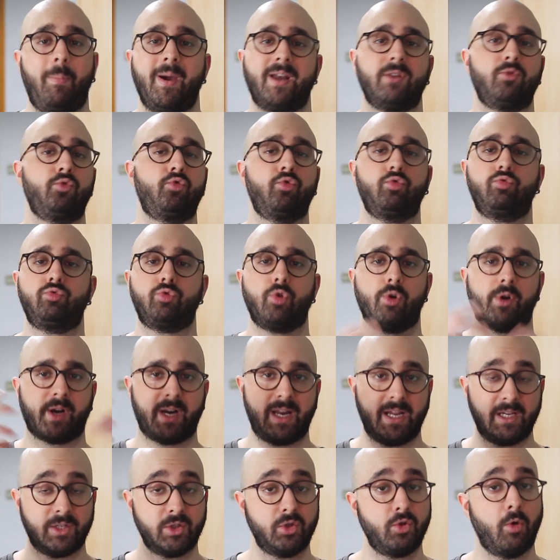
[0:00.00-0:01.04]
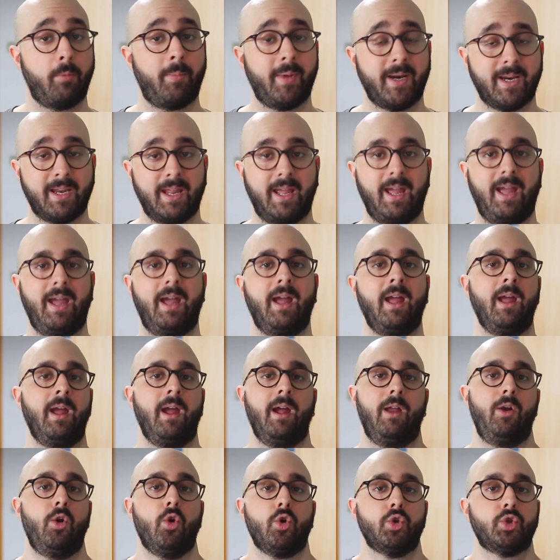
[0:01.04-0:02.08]
per tutto il resto, perché
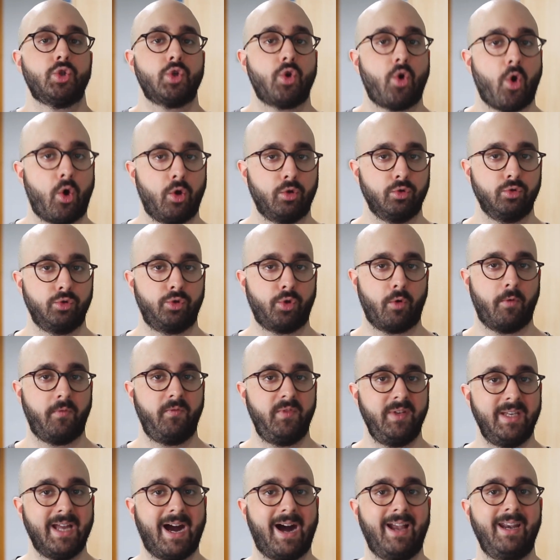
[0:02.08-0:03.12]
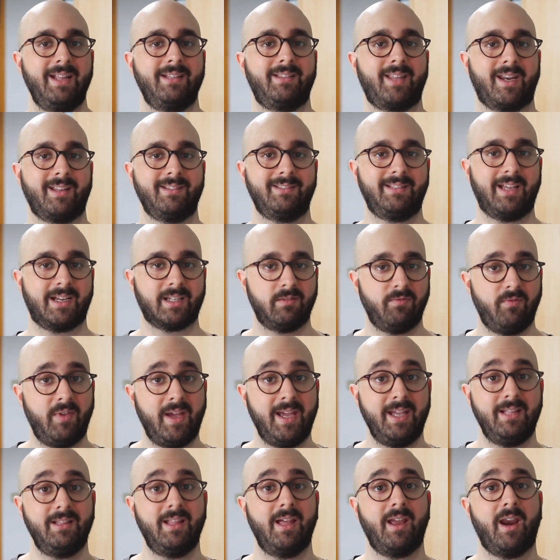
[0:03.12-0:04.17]
lo scontro finale tra Darth
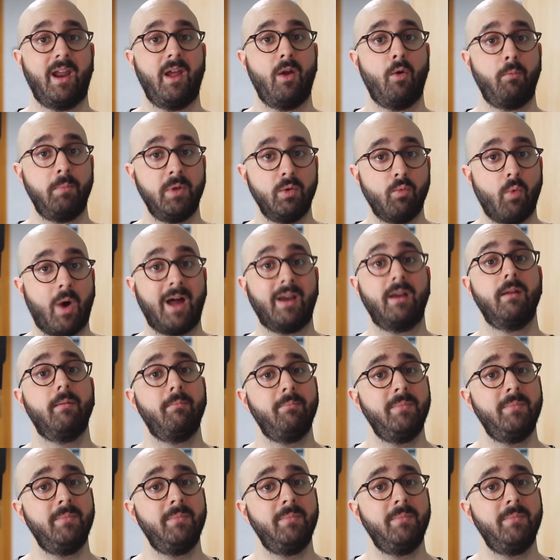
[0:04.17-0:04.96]
Vader e Obi-Wan